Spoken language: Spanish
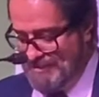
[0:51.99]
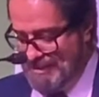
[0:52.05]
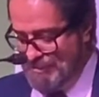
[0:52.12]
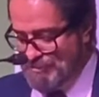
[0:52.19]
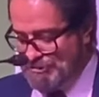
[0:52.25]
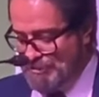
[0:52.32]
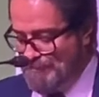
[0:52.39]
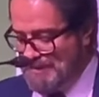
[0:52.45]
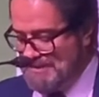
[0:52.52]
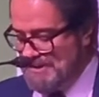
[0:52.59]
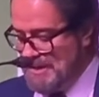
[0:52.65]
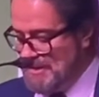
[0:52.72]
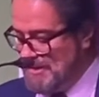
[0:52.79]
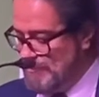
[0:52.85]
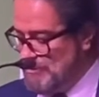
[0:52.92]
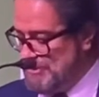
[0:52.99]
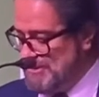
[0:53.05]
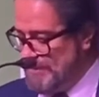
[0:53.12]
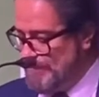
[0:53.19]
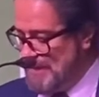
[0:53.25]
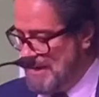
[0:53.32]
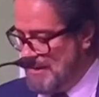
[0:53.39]
de nuestro presidente
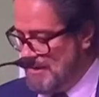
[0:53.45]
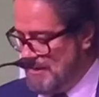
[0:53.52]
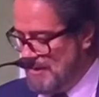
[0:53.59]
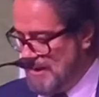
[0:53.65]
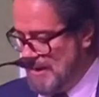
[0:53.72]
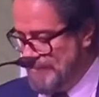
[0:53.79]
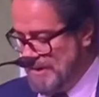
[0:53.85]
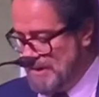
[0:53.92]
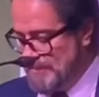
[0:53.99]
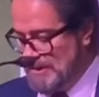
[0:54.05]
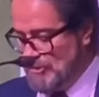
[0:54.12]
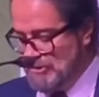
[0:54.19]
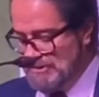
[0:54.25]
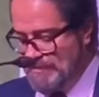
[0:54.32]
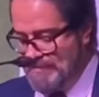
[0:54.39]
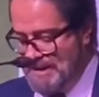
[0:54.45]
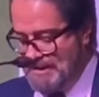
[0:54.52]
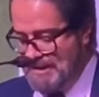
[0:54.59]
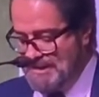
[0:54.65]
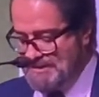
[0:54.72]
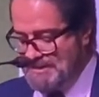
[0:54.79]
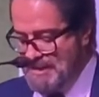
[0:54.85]
municipal, Javier Mendoza
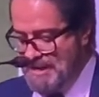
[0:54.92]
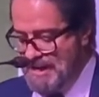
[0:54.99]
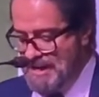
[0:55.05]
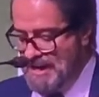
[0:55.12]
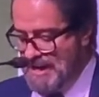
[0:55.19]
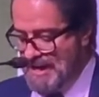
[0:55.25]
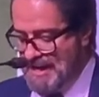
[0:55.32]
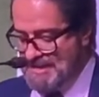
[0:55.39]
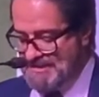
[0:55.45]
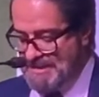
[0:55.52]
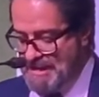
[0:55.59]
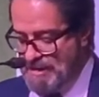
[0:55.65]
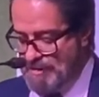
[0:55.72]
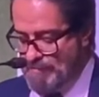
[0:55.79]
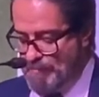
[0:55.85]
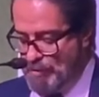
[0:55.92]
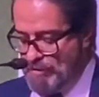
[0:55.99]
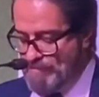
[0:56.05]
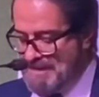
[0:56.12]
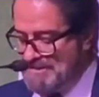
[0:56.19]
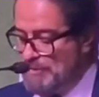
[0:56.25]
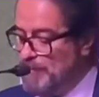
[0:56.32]
Márquez, es ir
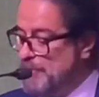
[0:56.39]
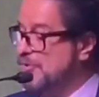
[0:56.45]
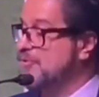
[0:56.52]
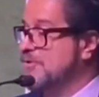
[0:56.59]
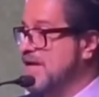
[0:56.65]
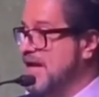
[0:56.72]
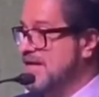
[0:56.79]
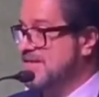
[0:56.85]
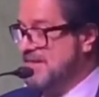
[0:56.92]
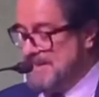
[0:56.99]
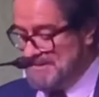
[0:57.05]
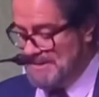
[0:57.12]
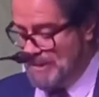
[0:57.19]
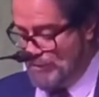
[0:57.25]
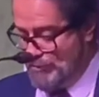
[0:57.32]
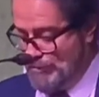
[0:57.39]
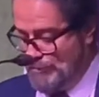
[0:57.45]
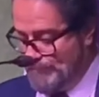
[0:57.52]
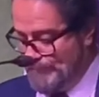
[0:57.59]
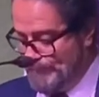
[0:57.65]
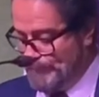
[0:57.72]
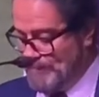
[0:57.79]
por más oportunidades de
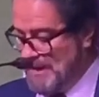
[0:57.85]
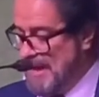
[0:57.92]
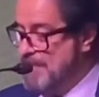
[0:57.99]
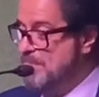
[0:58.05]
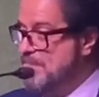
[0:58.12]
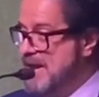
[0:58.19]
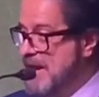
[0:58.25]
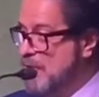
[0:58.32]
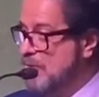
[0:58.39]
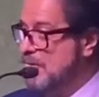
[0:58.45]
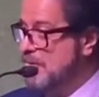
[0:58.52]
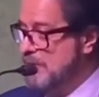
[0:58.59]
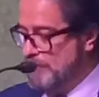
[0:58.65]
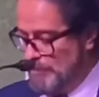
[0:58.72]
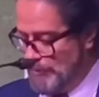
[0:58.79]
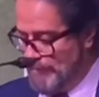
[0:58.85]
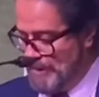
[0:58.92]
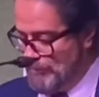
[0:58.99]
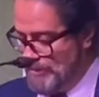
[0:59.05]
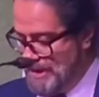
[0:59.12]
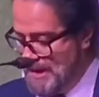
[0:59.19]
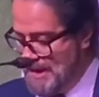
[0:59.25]
desarrollo, empleo,
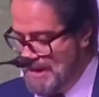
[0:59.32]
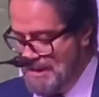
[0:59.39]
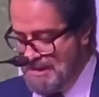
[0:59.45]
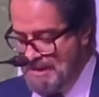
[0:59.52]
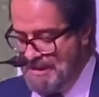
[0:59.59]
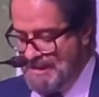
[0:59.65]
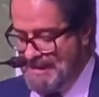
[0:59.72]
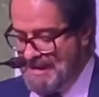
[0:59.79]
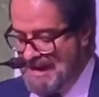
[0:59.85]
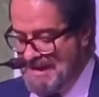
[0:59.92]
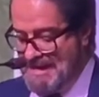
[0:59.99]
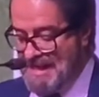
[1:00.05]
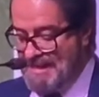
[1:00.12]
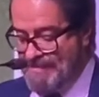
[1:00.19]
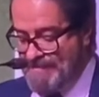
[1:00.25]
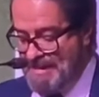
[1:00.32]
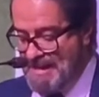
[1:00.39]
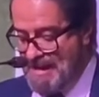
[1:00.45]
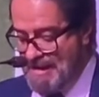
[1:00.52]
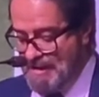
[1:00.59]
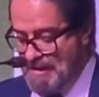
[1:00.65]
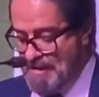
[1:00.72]
proveeduría, calidad de
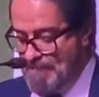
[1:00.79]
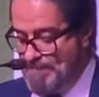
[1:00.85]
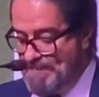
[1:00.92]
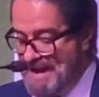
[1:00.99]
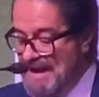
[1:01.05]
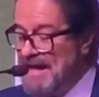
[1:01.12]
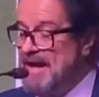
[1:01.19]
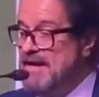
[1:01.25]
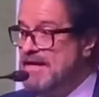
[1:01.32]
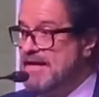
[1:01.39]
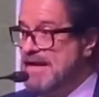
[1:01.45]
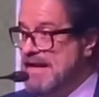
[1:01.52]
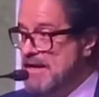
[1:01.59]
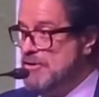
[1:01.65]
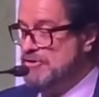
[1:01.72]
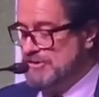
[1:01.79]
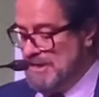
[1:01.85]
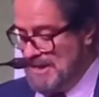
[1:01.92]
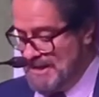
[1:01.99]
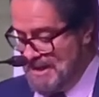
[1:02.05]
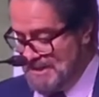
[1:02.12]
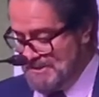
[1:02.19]
vida para y los
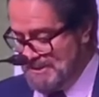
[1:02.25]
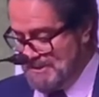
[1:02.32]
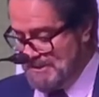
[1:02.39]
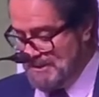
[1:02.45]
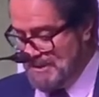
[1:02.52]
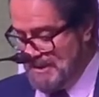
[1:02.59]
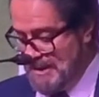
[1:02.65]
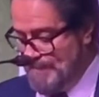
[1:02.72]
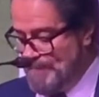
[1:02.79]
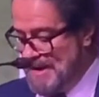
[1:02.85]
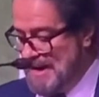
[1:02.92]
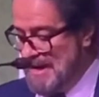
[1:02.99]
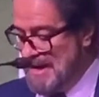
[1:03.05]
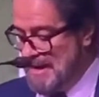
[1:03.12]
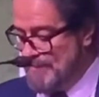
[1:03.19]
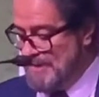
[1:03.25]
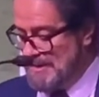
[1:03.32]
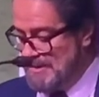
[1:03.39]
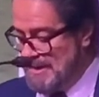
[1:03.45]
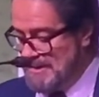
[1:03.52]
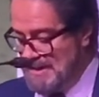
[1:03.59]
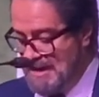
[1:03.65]
celayenses y
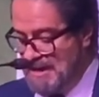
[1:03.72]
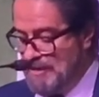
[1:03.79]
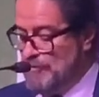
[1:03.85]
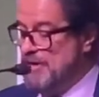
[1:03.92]
paralelamente tengan